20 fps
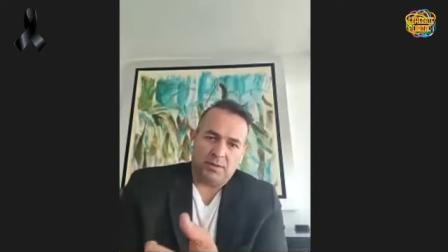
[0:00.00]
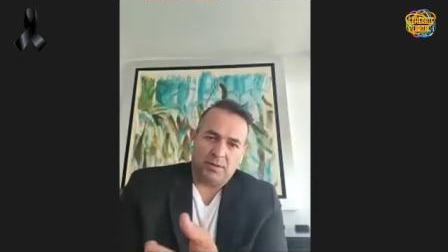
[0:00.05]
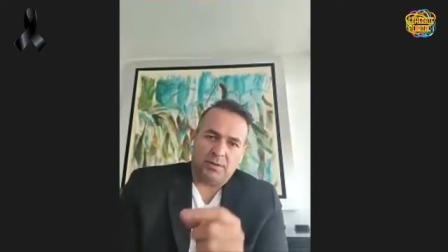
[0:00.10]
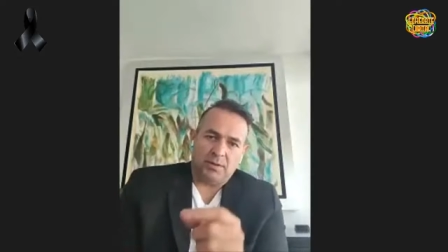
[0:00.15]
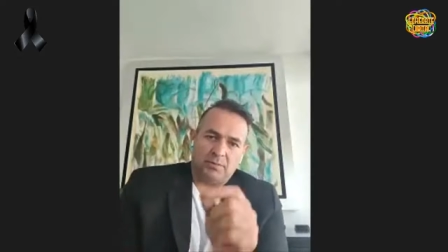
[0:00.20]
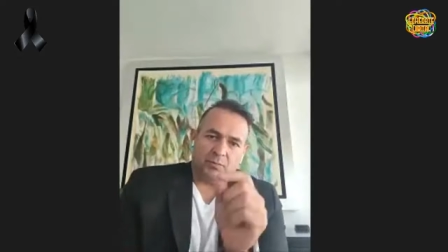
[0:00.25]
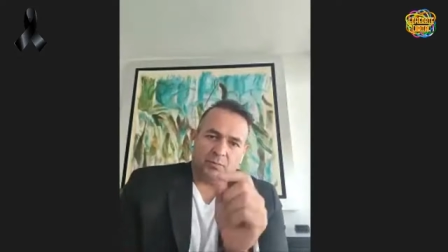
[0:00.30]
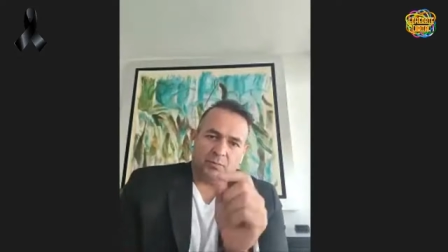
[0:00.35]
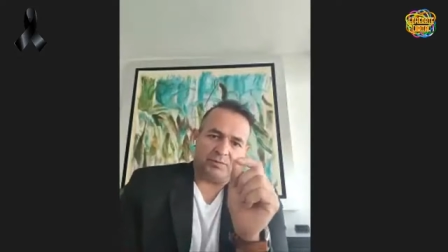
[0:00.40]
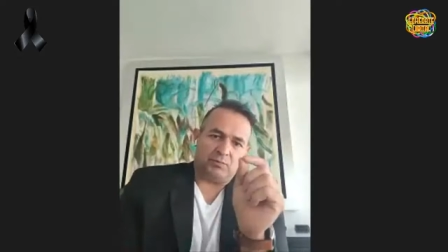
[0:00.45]

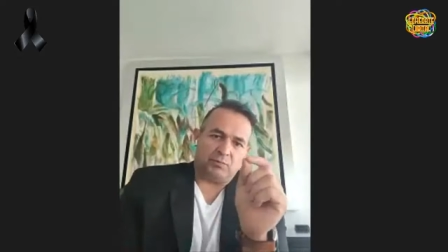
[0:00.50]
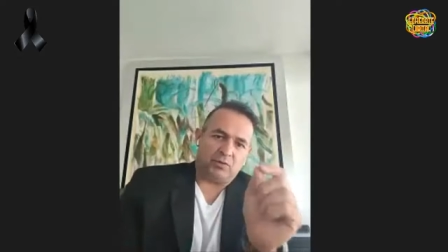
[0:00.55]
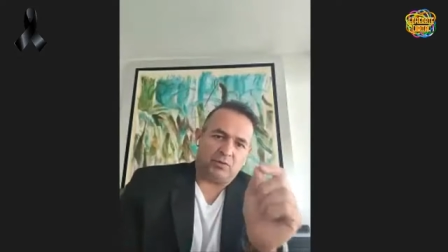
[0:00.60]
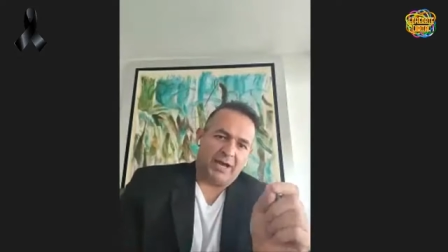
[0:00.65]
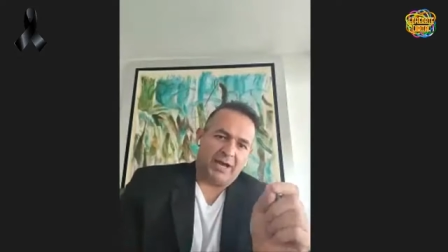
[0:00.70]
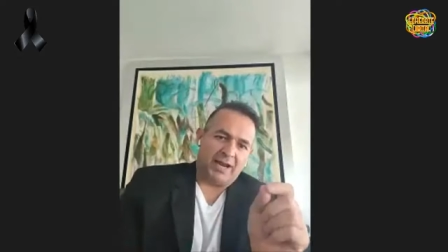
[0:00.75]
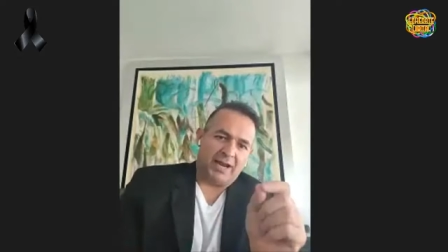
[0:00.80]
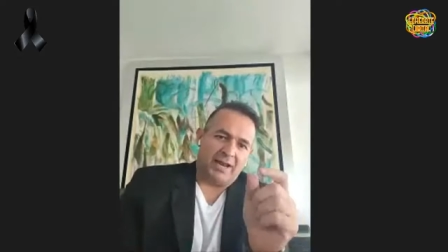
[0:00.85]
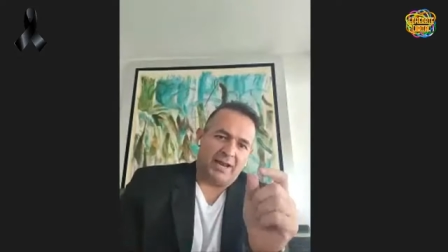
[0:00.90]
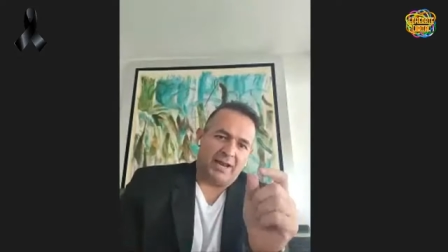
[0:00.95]
Puedes buscar
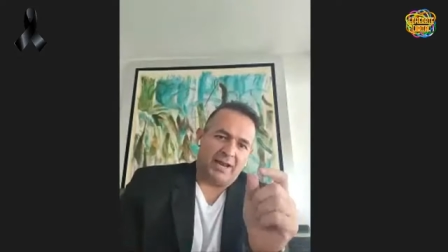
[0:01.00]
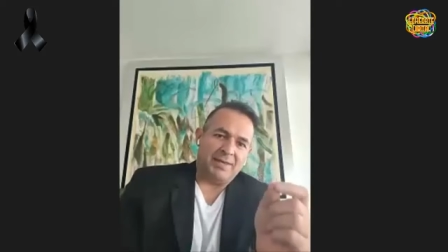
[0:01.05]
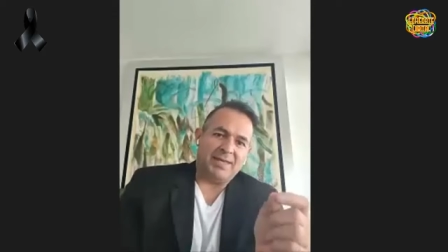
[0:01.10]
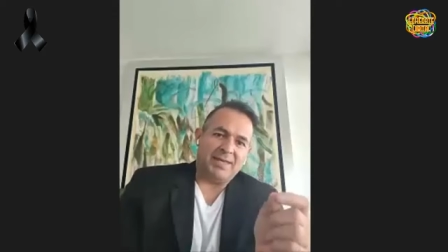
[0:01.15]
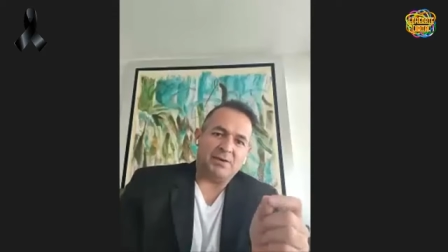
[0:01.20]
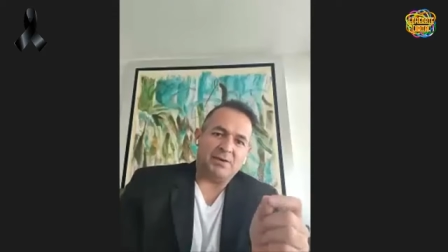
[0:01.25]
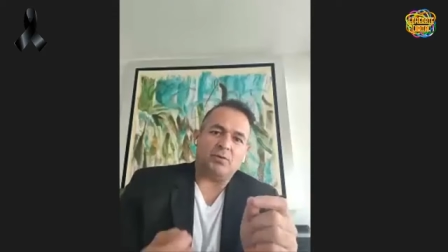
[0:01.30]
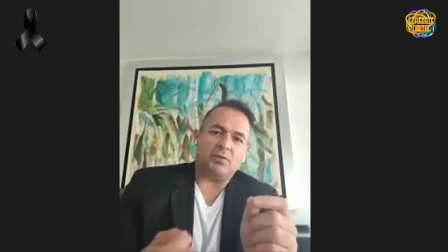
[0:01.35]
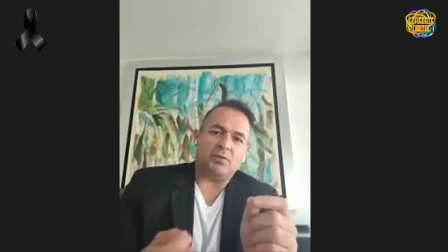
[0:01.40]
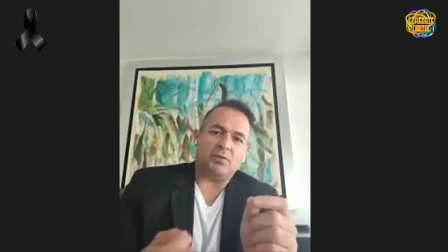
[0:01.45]
al
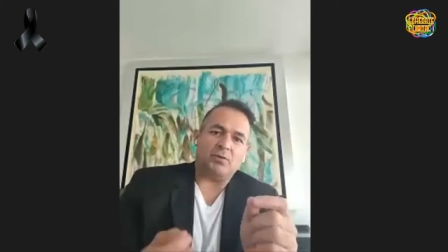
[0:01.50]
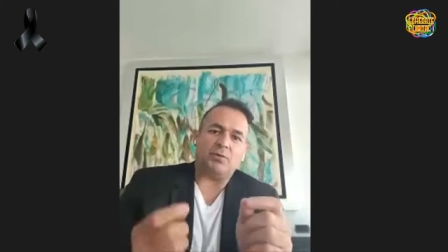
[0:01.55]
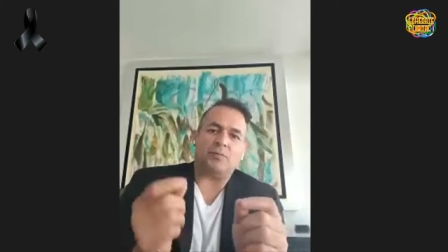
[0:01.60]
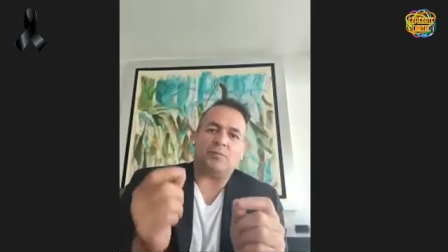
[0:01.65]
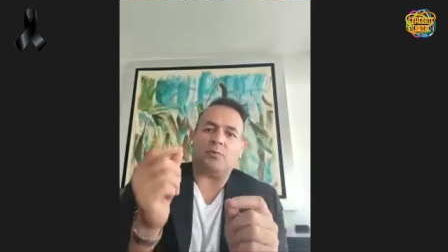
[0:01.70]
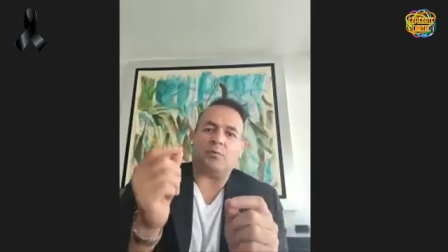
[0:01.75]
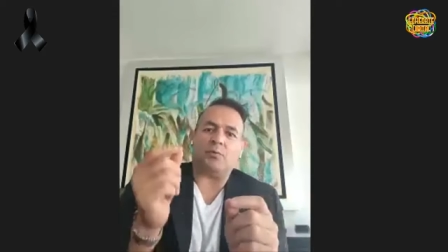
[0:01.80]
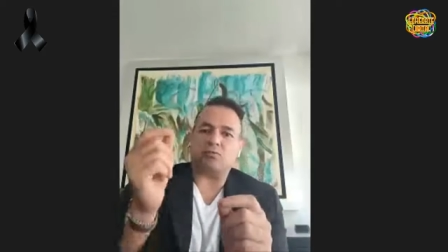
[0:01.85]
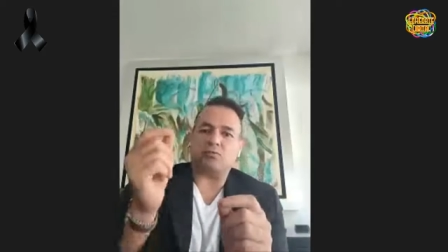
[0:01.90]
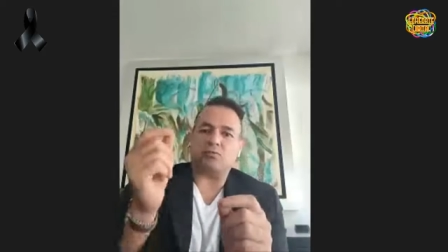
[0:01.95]
amigo
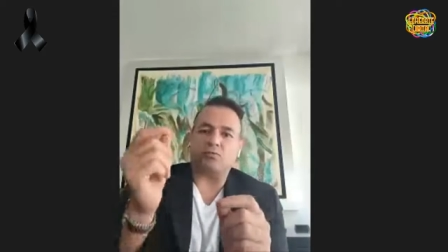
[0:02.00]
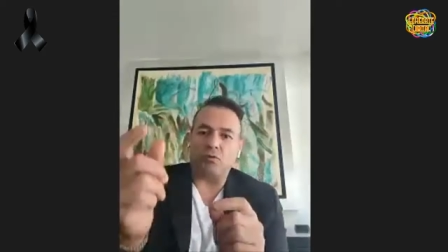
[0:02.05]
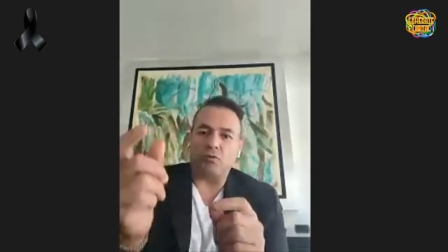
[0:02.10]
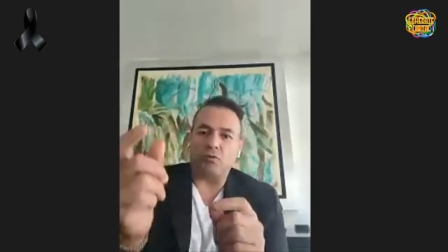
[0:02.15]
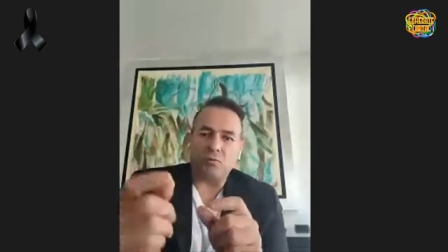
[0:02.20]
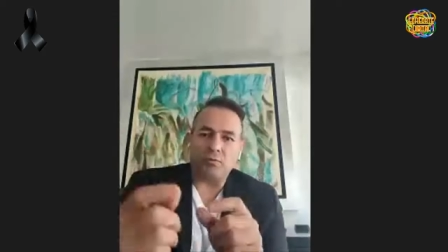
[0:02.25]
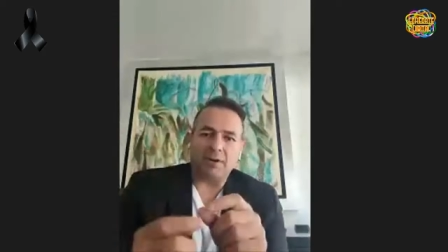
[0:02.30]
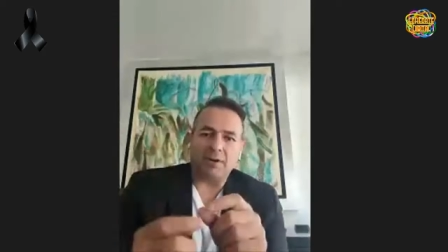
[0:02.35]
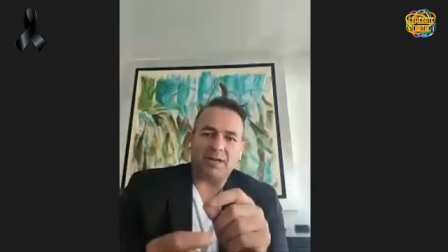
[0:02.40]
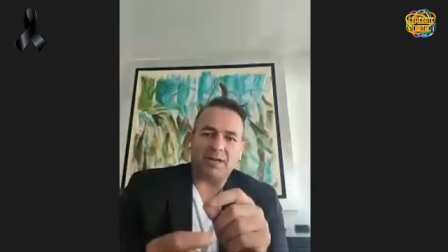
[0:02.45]
por su
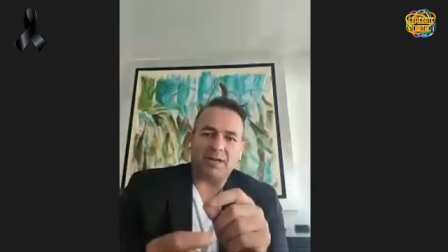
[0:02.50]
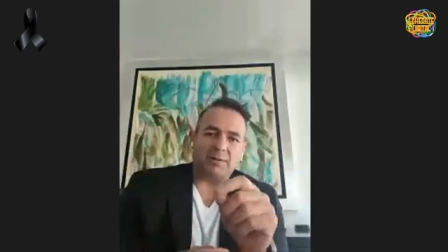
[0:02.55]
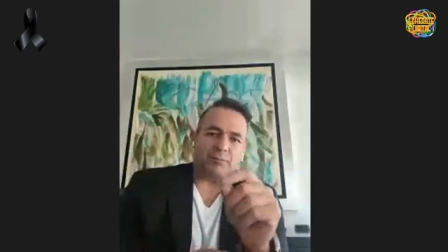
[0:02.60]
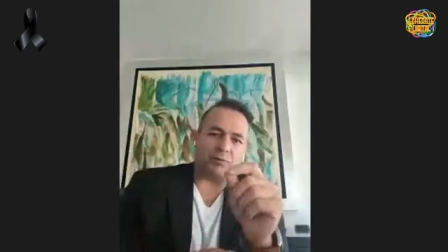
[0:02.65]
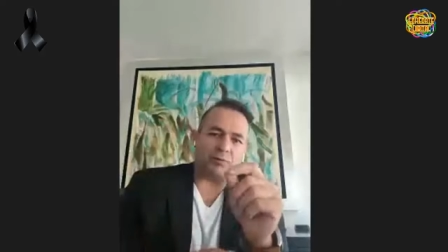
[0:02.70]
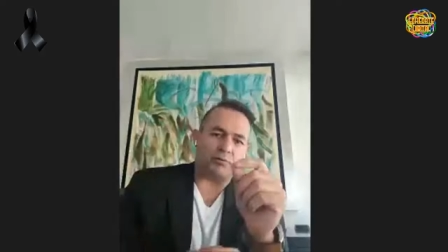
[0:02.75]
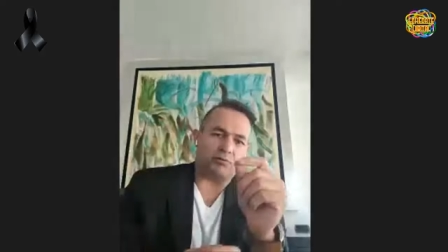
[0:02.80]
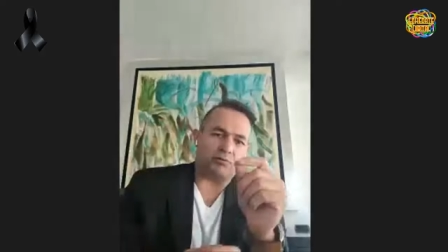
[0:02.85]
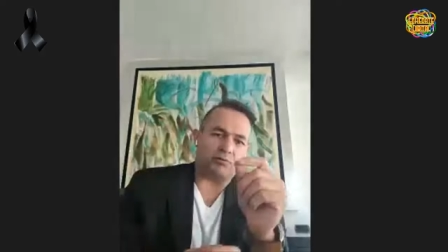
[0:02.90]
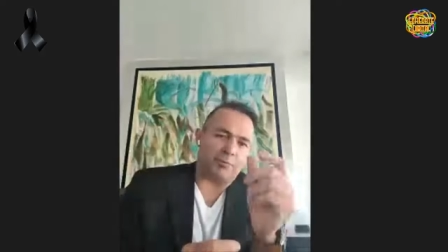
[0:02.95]
nombre,
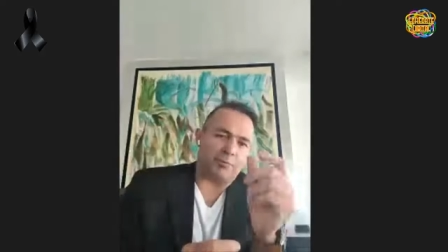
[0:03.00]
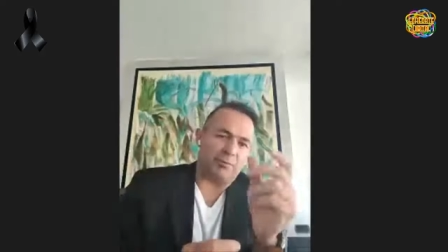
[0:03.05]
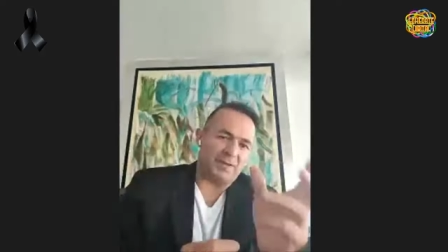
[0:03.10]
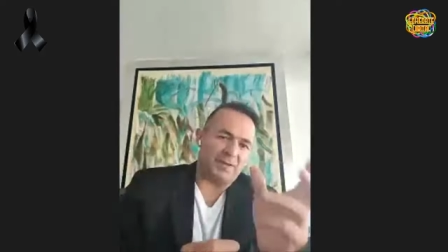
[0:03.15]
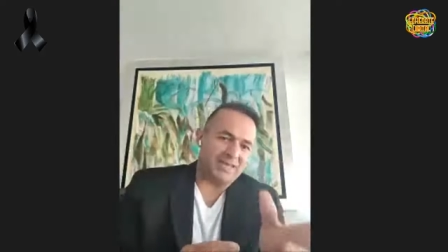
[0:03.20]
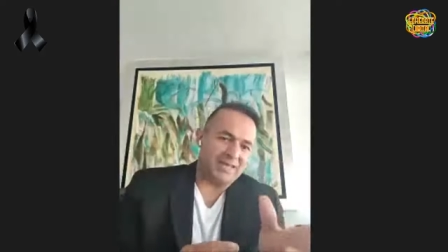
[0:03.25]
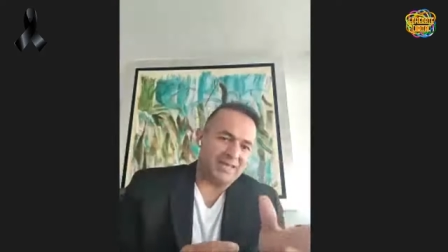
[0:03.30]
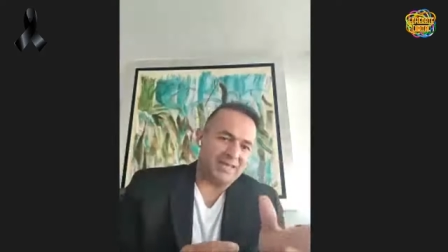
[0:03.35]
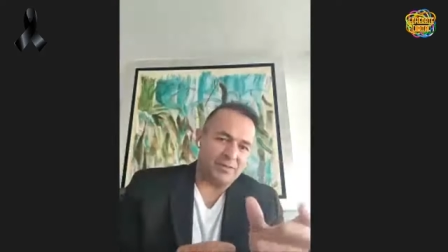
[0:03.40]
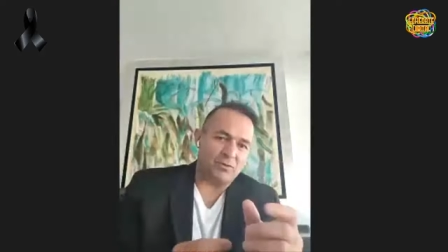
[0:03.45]
por su
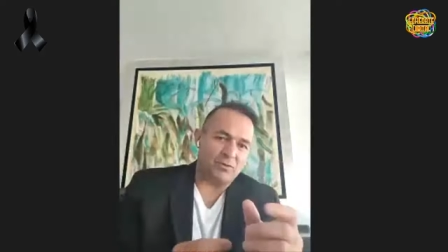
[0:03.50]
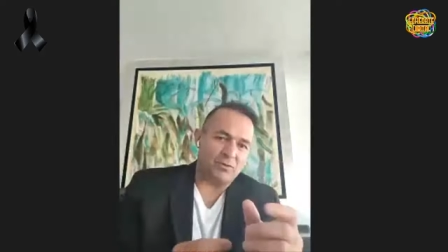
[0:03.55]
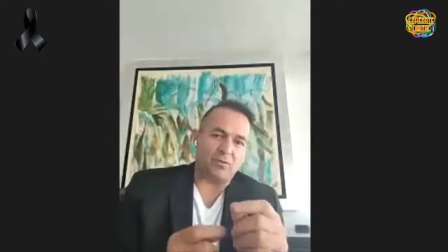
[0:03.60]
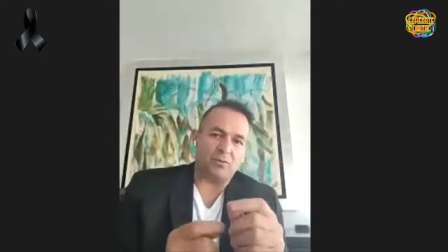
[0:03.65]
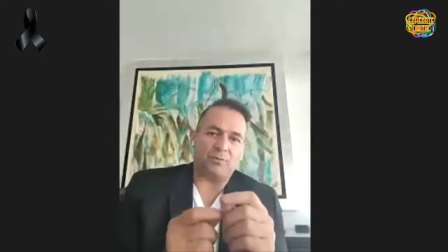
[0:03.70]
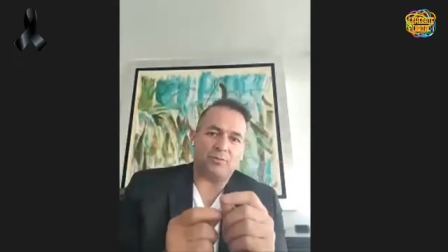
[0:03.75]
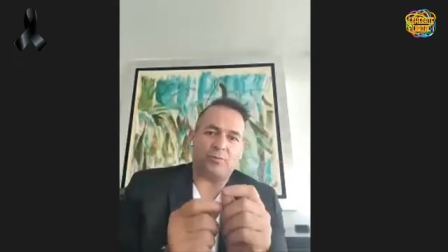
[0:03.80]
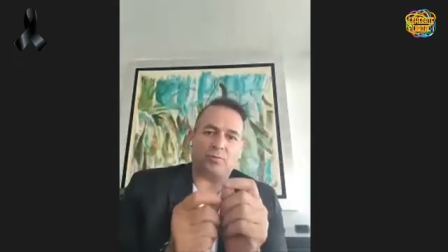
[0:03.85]
apellido,